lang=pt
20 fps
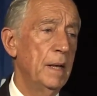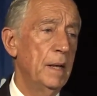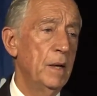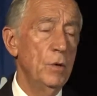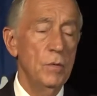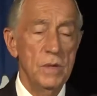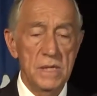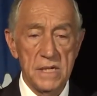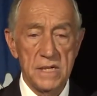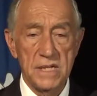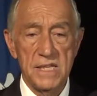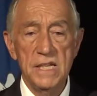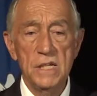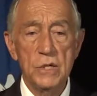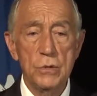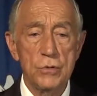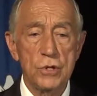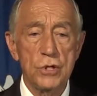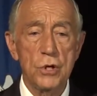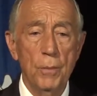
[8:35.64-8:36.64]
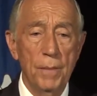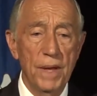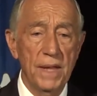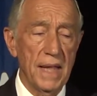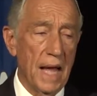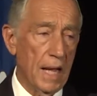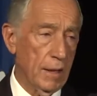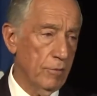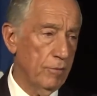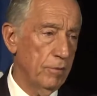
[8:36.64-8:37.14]
no exercício do seu
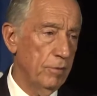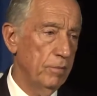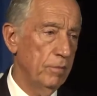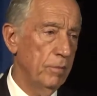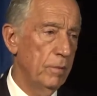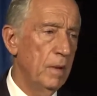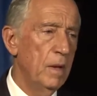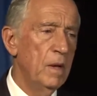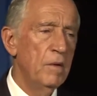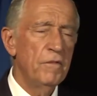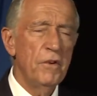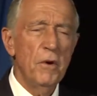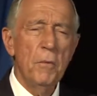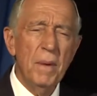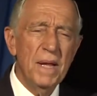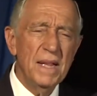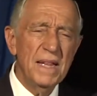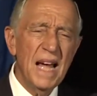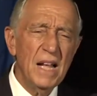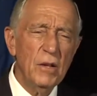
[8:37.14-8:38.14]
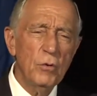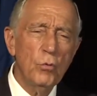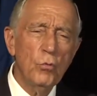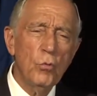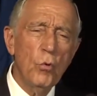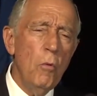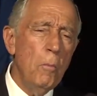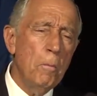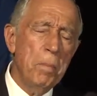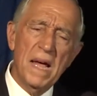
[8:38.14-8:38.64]
mandato. Foi um mandato
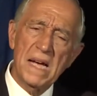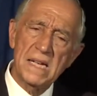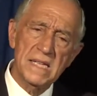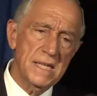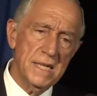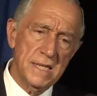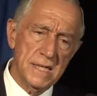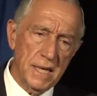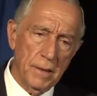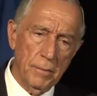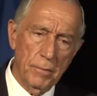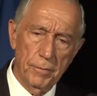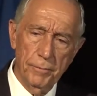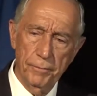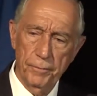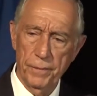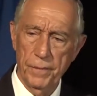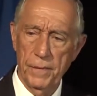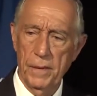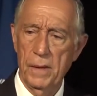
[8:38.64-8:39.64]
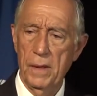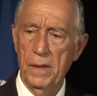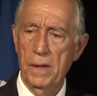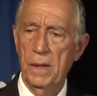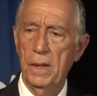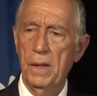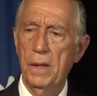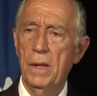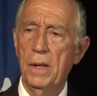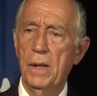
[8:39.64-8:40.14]
complexíssimo,
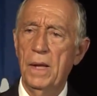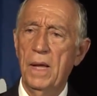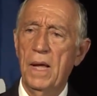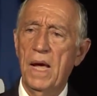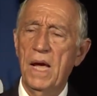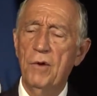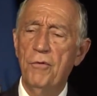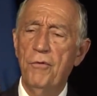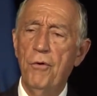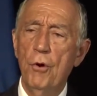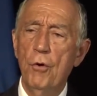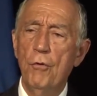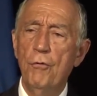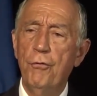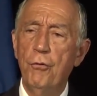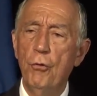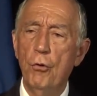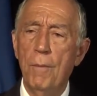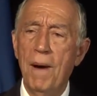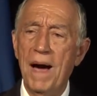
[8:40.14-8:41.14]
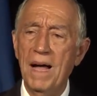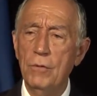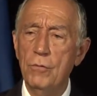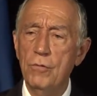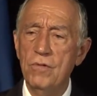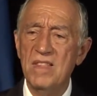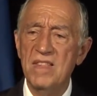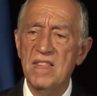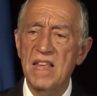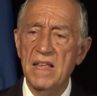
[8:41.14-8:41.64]
em que foram
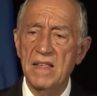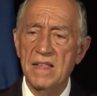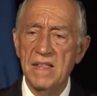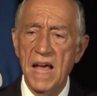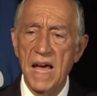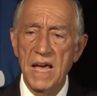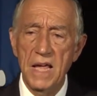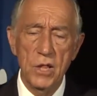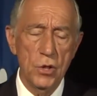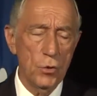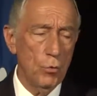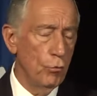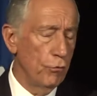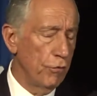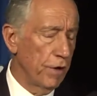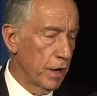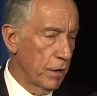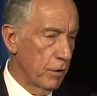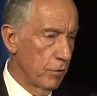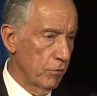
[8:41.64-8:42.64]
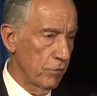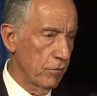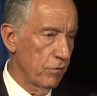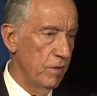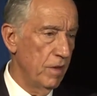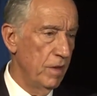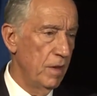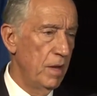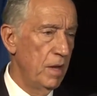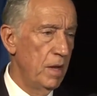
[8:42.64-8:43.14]
formados 16 governos.
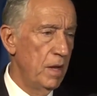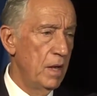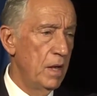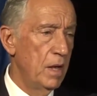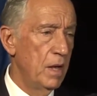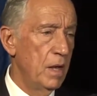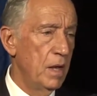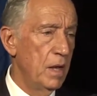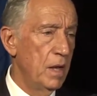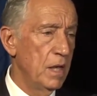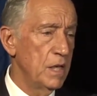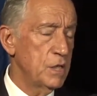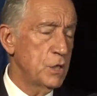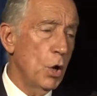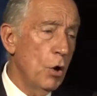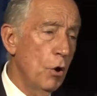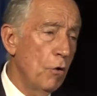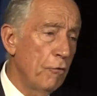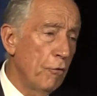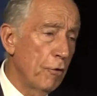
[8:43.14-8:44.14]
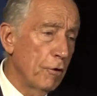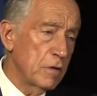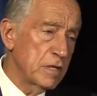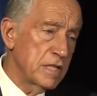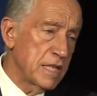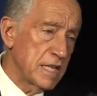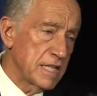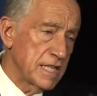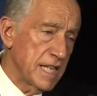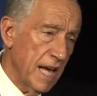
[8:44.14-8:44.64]
E só não foram
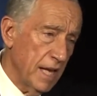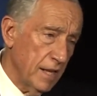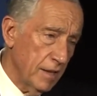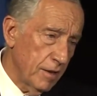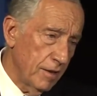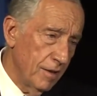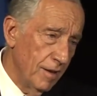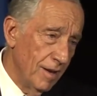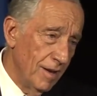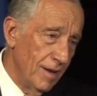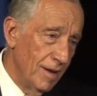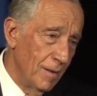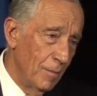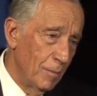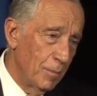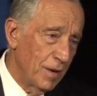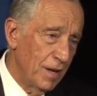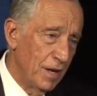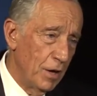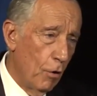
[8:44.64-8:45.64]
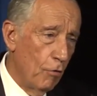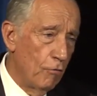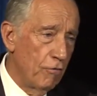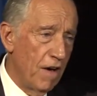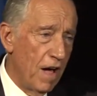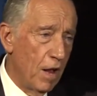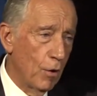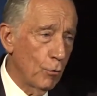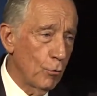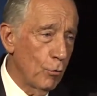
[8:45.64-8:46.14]
17 porque não
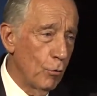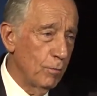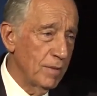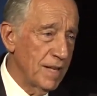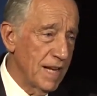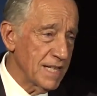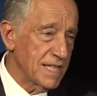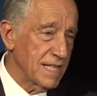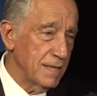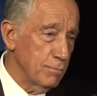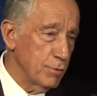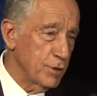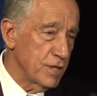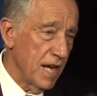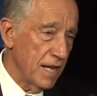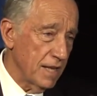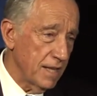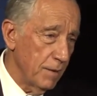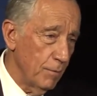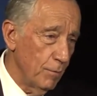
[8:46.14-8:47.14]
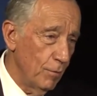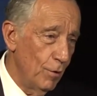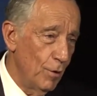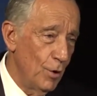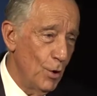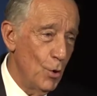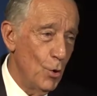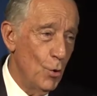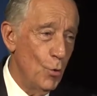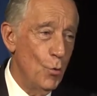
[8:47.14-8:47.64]
vale como 17
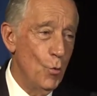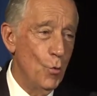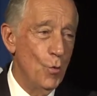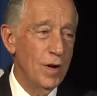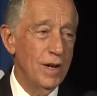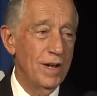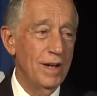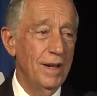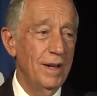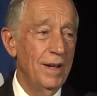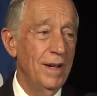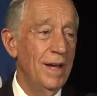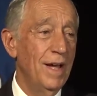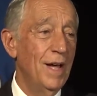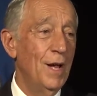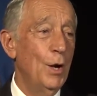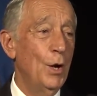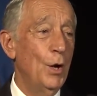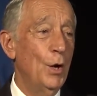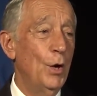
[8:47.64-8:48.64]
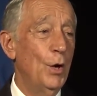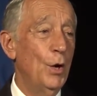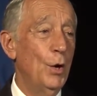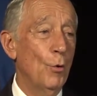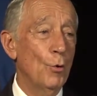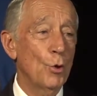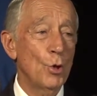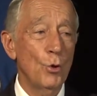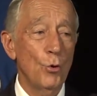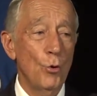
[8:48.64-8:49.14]
um que
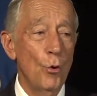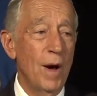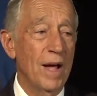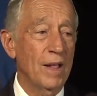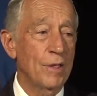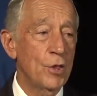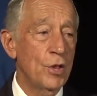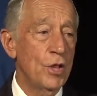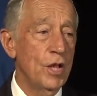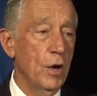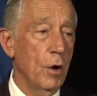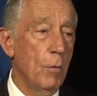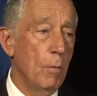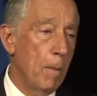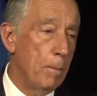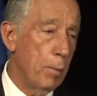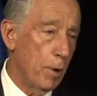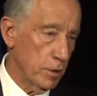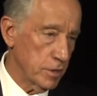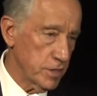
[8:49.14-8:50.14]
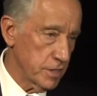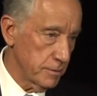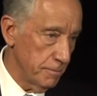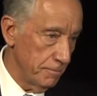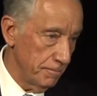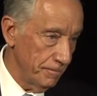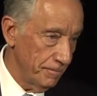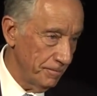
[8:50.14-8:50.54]
não chegou a assistir a uma posse.